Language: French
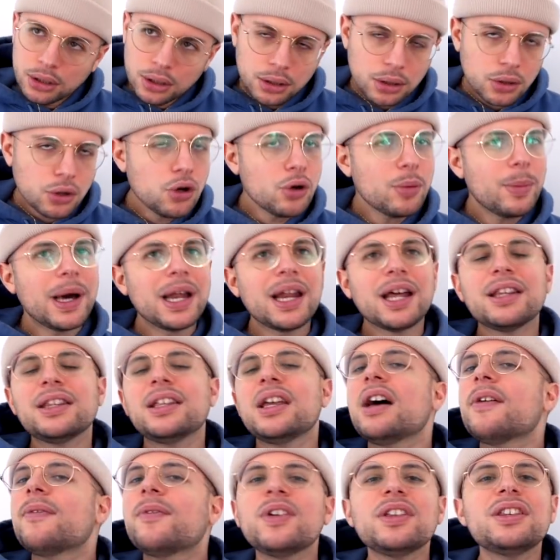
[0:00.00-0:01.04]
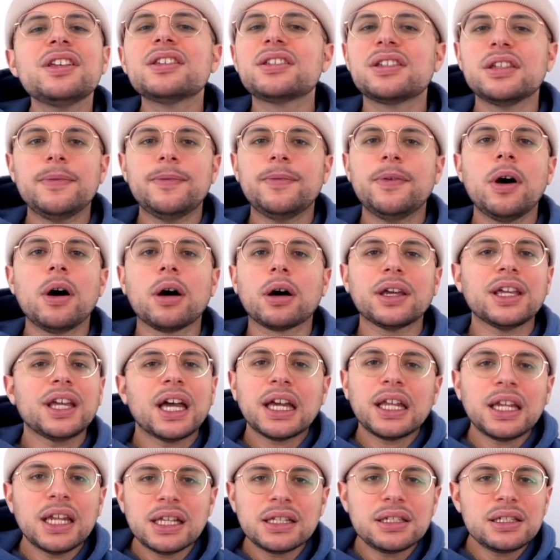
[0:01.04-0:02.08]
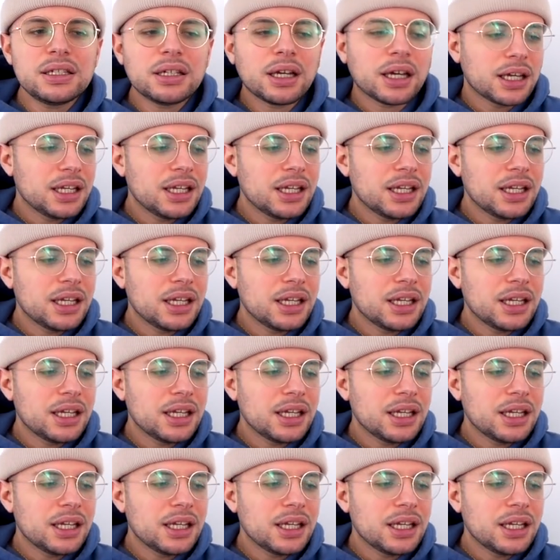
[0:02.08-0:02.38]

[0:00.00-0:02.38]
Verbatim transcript: Kobalade a fait des efforts, il a rien à dire,